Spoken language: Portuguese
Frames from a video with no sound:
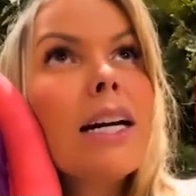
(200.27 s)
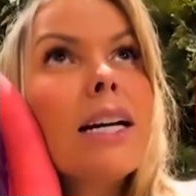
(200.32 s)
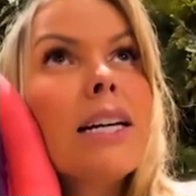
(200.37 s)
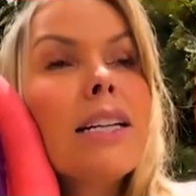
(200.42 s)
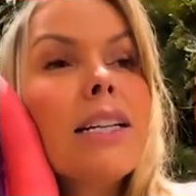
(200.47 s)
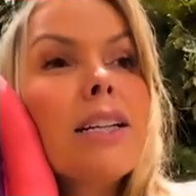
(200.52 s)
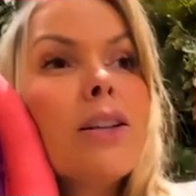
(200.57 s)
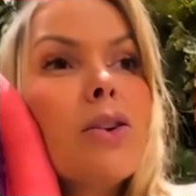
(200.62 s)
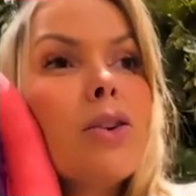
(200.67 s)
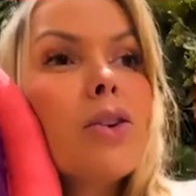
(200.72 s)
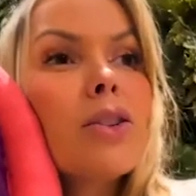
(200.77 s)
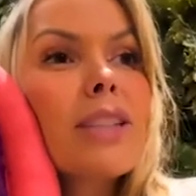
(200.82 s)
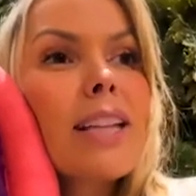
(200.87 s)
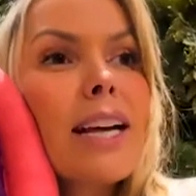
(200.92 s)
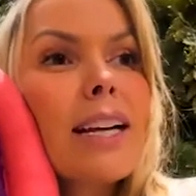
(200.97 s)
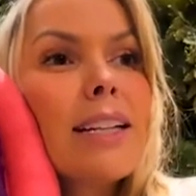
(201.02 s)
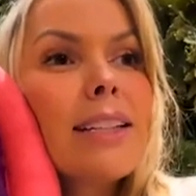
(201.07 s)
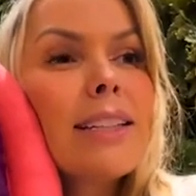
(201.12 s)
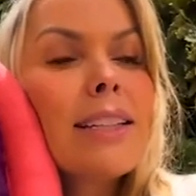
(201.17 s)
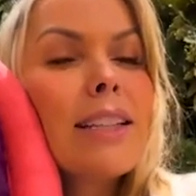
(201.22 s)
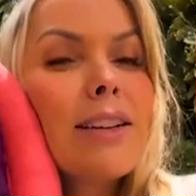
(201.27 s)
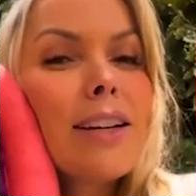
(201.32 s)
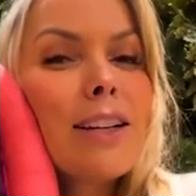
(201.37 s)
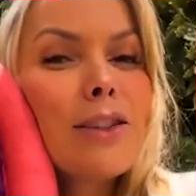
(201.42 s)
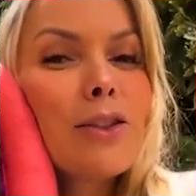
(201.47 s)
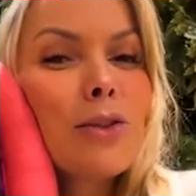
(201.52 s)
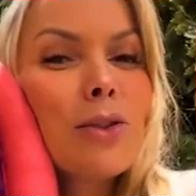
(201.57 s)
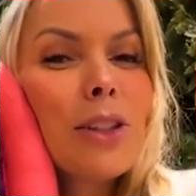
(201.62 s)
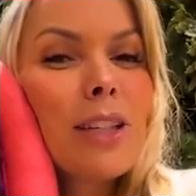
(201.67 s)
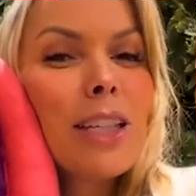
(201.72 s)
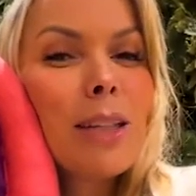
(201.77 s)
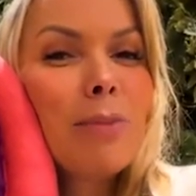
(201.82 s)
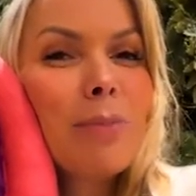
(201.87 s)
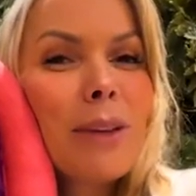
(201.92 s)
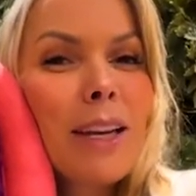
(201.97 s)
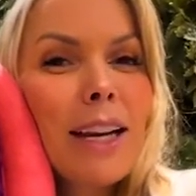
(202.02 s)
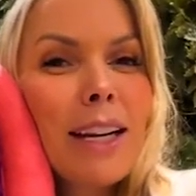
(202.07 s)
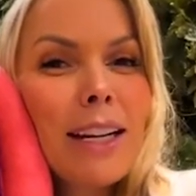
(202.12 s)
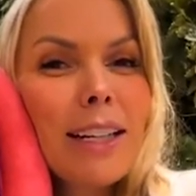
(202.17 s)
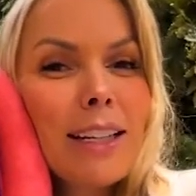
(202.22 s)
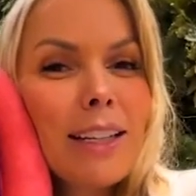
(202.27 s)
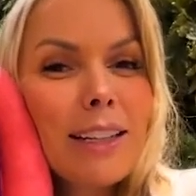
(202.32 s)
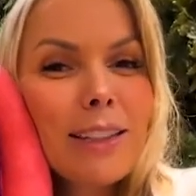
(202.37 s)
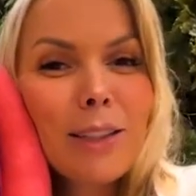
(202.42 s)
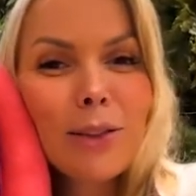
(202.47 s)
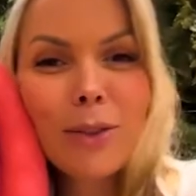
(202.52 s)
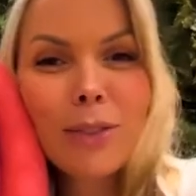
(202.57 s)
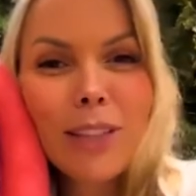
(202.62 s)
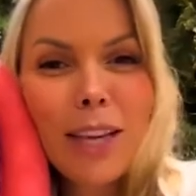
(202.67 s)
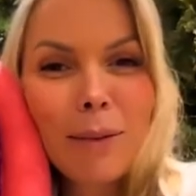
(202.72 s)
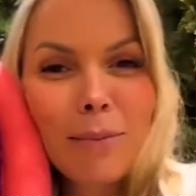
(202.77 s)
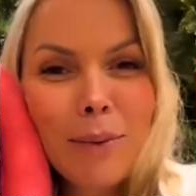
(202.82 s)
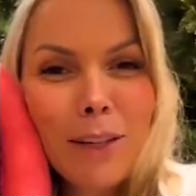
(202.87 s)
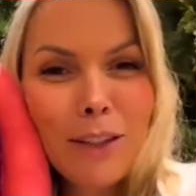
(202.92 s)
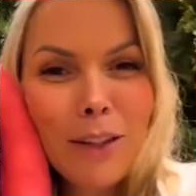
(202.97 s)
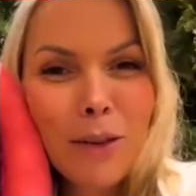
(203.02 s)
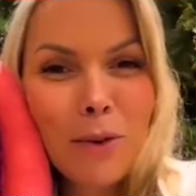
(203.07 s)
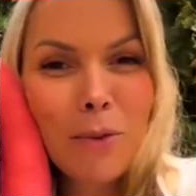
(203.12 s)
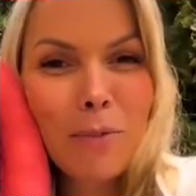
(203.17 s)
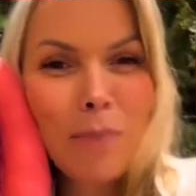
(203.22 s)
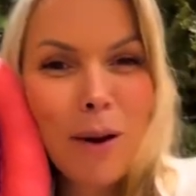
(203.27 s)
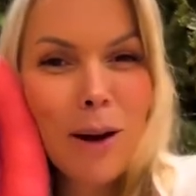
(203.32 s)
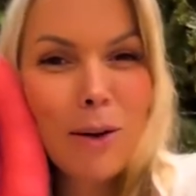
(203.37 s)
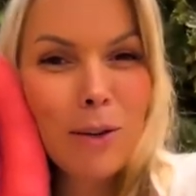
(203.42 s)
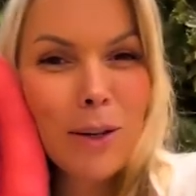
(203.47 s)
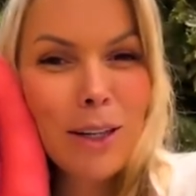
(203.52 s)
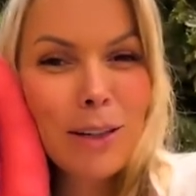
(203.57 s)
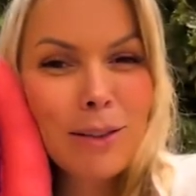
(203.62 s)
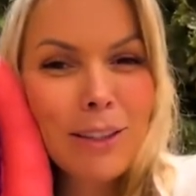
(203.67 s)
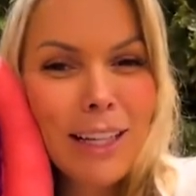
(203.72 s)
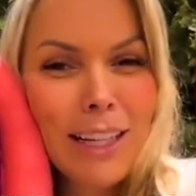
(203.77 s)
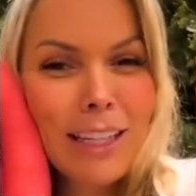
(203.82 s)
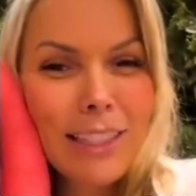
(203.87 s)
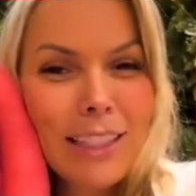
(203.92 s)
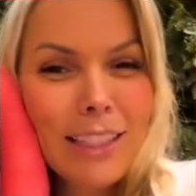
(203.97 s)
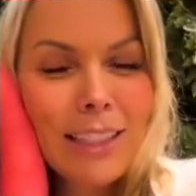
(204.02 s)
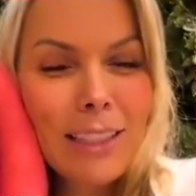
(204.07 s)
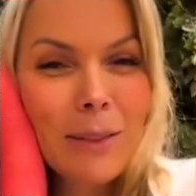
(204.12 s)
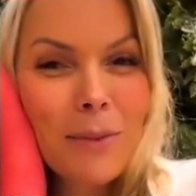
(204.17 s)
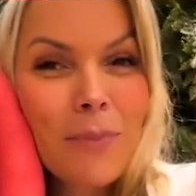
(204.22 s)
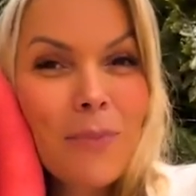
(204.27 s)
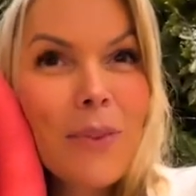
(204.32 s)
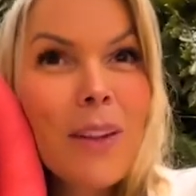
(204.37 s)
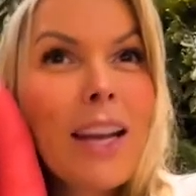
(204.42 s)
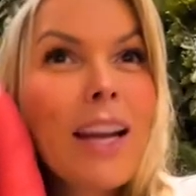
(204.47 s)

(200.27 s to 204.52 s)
Aninha, ô Thalita, dá uma ajuda aqui, porque a criança não sabe mexer com o pau, não, Thalita?